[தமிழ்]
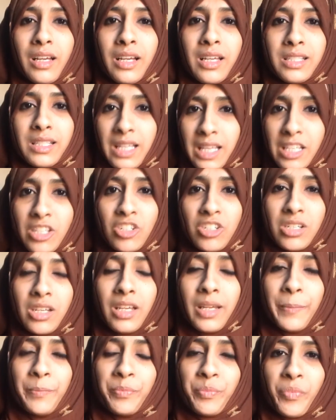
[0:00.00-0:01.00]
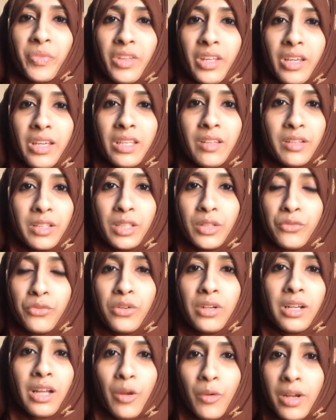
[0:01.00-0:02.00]
செஞ்சு இது வந்து
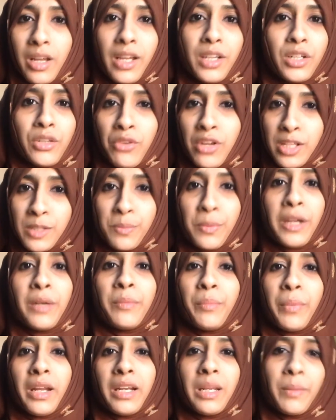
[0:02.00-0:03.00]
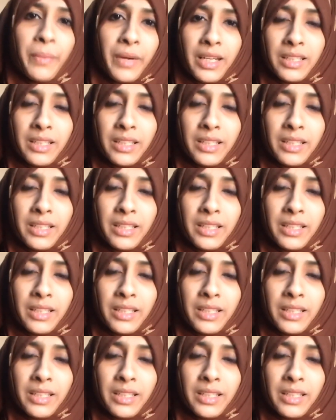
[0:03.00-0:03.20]
ஃபுல்லாக அவங்க கண்ட்ரி ஃபுல்லாக ஸ்ப்ரெட் பண்ணி